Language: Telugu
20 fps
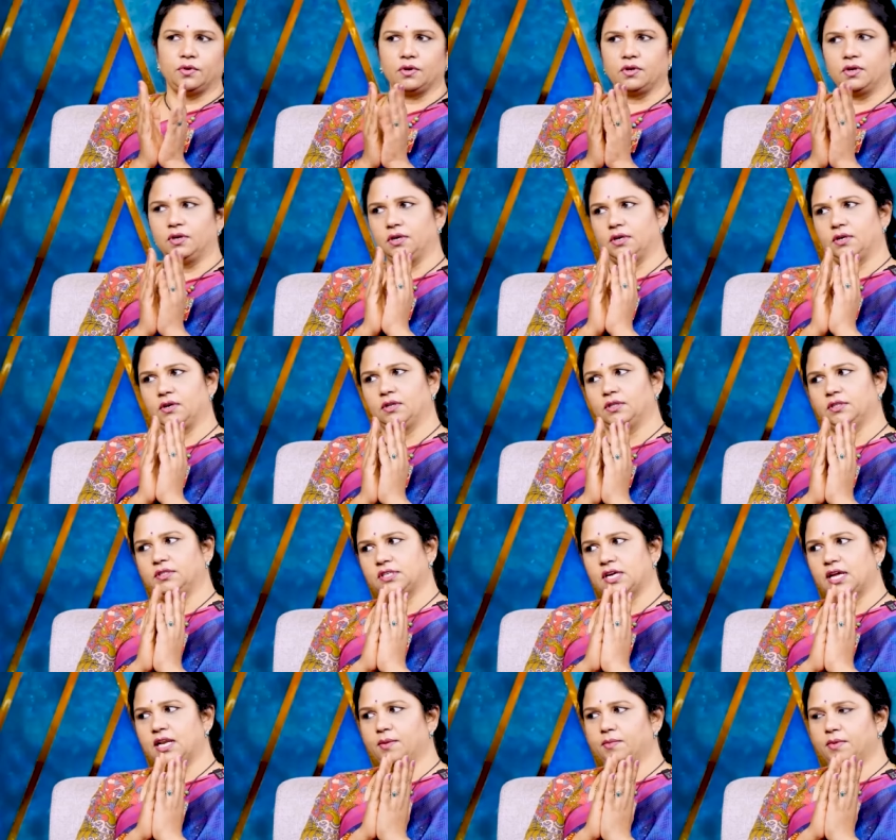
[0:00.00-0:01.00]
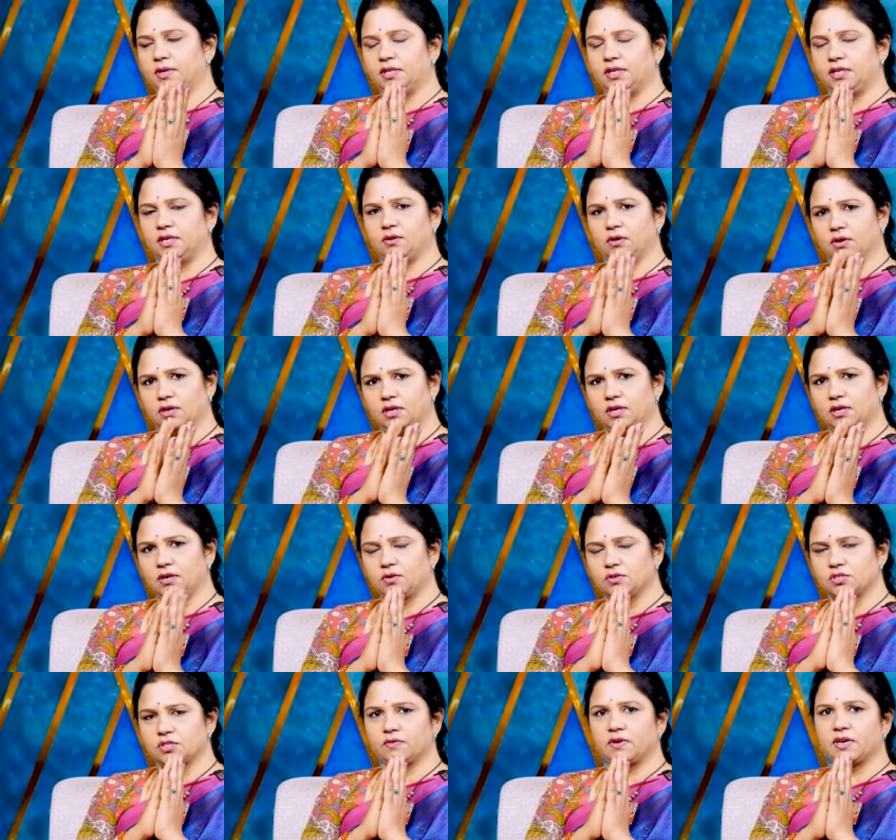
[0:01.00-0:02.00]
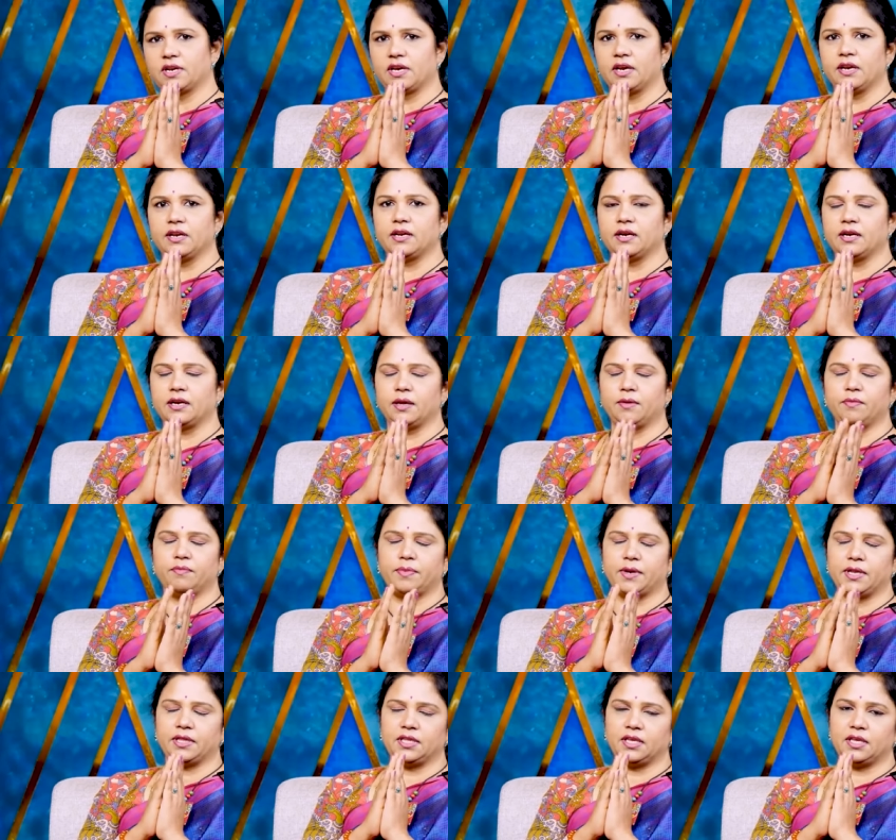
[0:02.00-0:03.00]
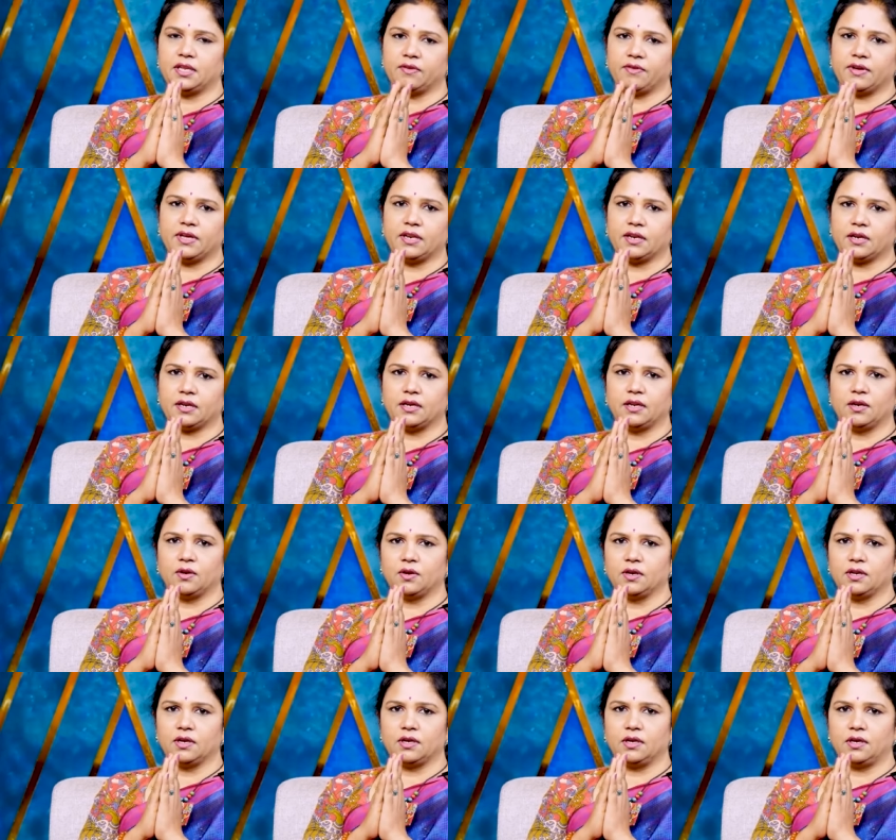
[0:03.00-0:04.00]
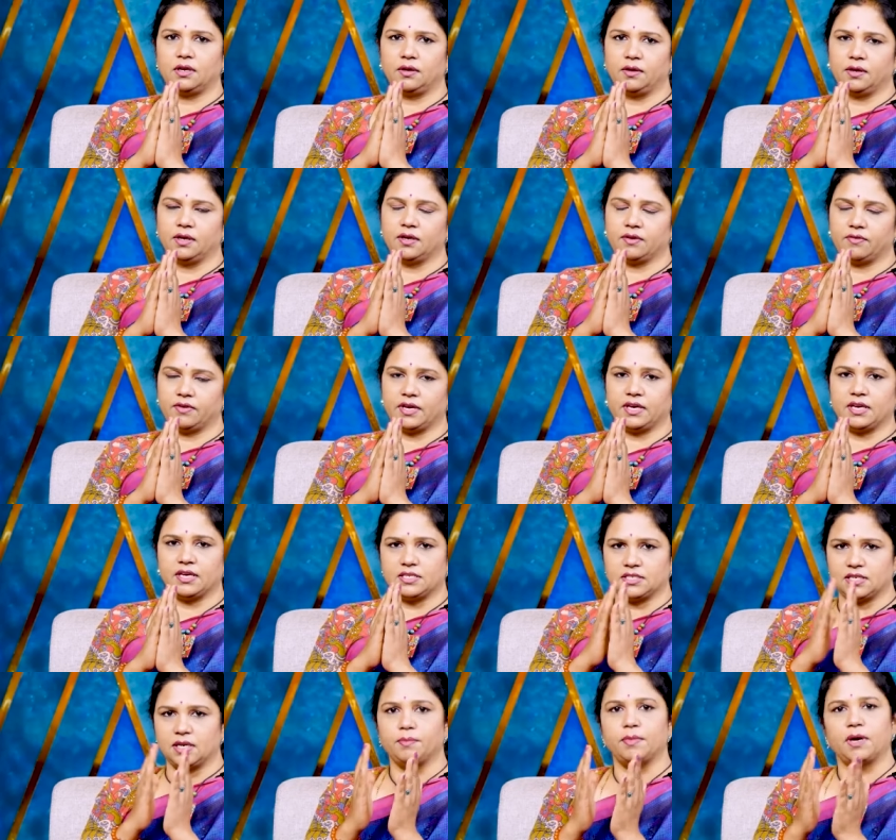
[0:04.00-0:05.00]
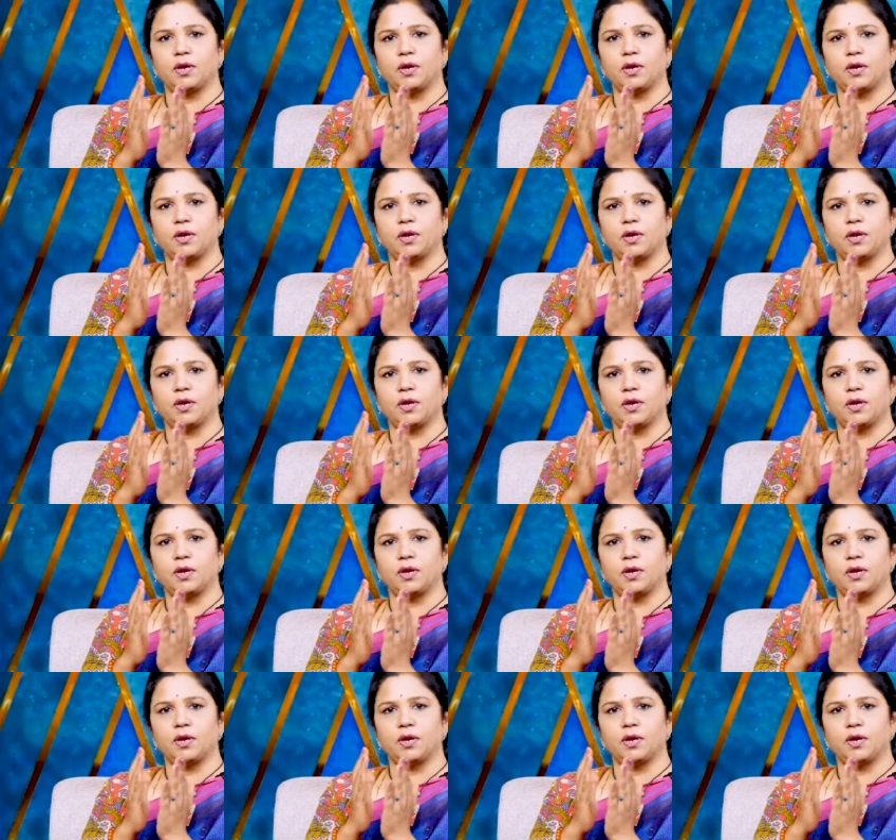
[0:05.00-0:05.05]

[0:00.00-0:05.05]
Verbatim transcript: ఒక కొన్ చాలామంది కొన్ని రోజుల వరకు ఏంటంటే ప్రతి ఇరవై కిలోలకి ఇరవై కేజీల